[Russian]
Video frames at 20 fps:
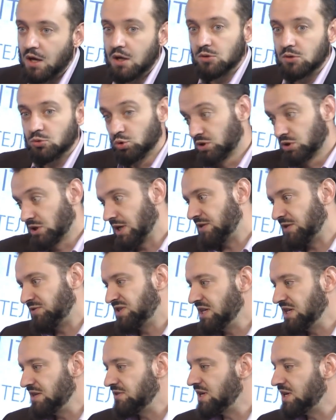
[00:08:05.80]
Ну так эти
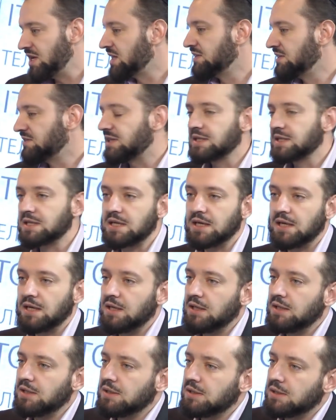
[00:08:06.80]
все евреи
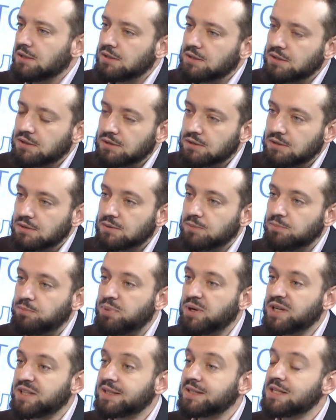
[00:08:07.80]
наверняка Мои.
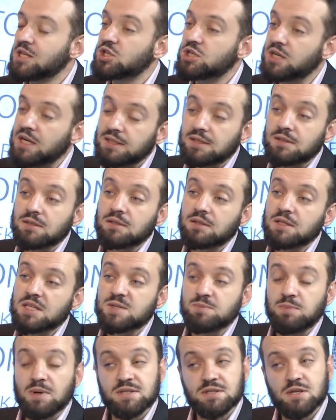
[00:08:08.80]
принадлежат
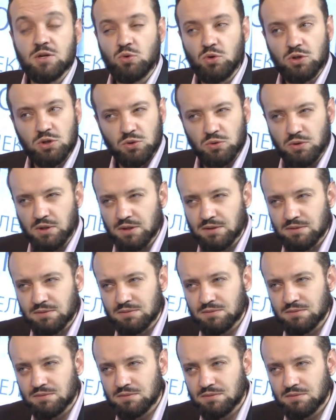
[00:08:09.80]
испанской культуре.
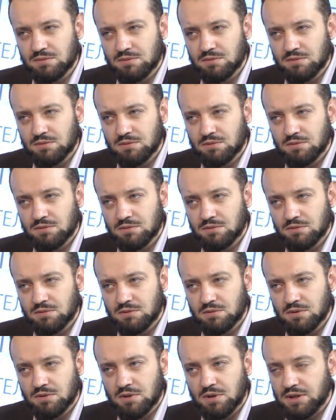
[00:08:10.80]

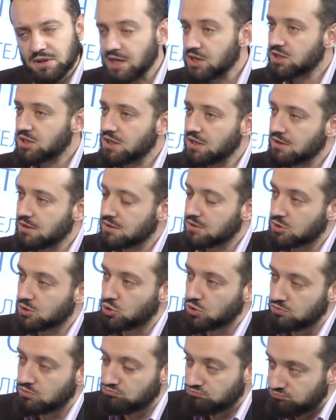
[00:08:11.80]
Наша
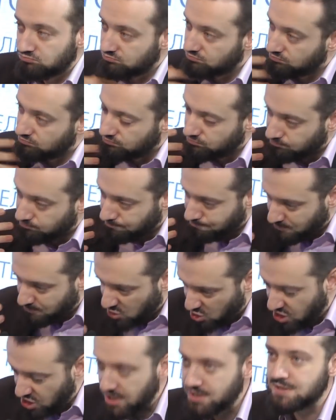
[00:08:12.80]

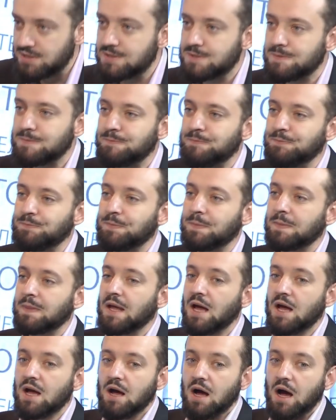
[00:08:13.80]
честь
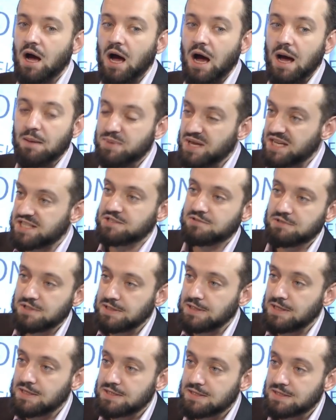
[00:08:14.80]
обязывает
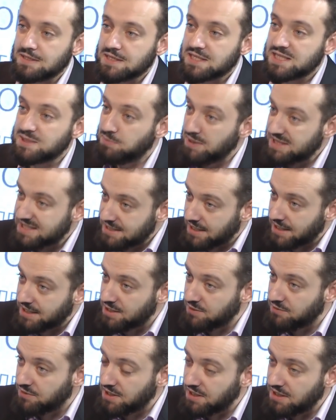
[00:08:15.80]
нас спасать
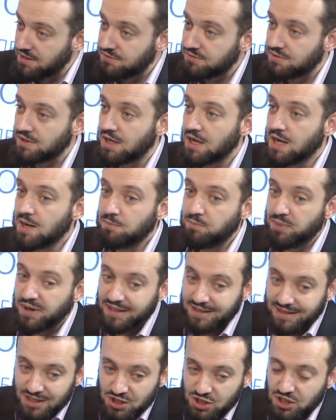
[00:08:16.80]
евреев,
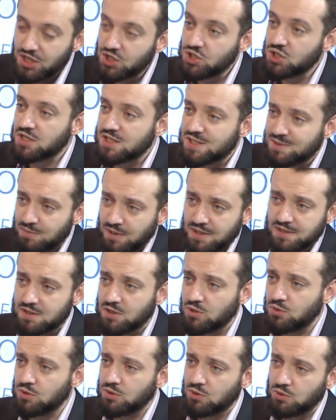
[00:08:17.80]
принадлежащих испанской
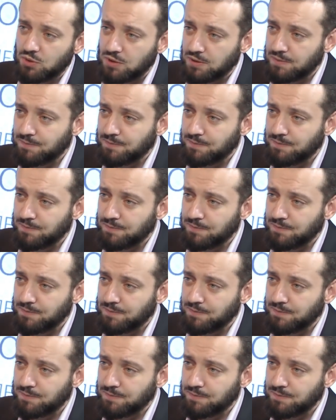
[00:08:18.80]
культуре.